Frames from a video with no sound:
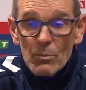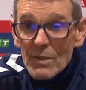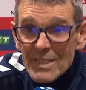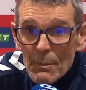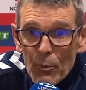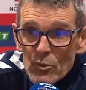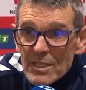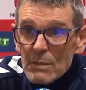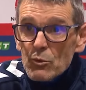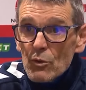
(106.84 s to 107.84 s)
Comment c'est
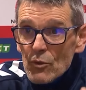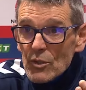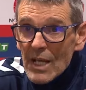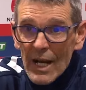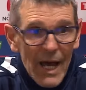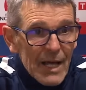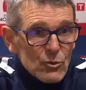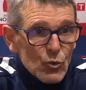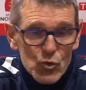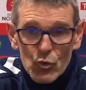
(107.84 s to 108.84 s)
possible de venir là, à
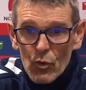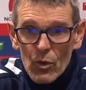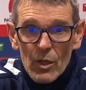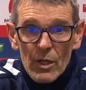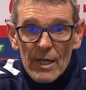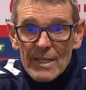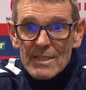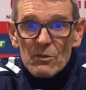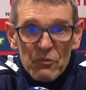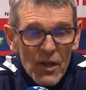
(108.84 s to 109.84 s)
Diochon, et
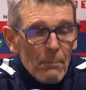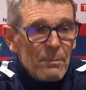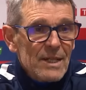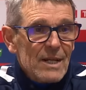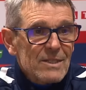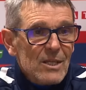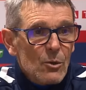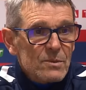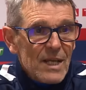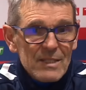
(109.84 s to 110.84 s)
siffler un pénalty
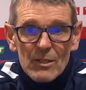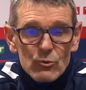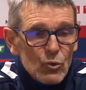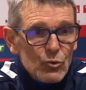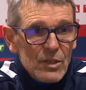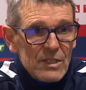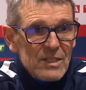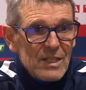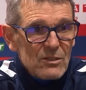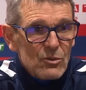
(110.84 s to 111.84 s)
comme ça sans aucune
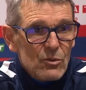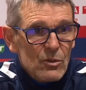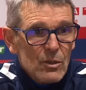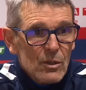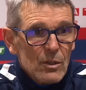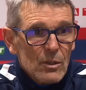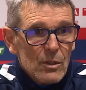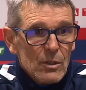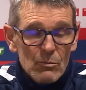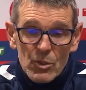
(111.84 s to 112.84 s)
hésitation
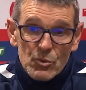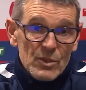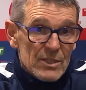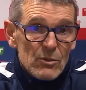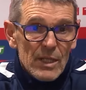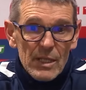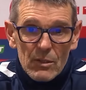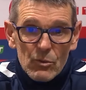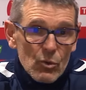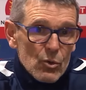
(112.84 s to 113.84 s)
moi, je suis
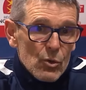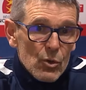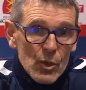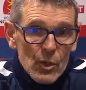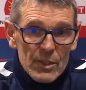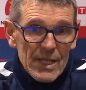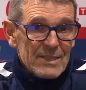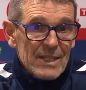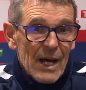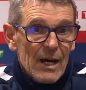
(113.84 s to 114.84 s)
désolé. Donc, euh, il y
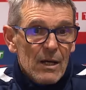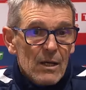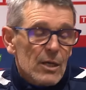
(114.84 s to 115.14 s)
a ça.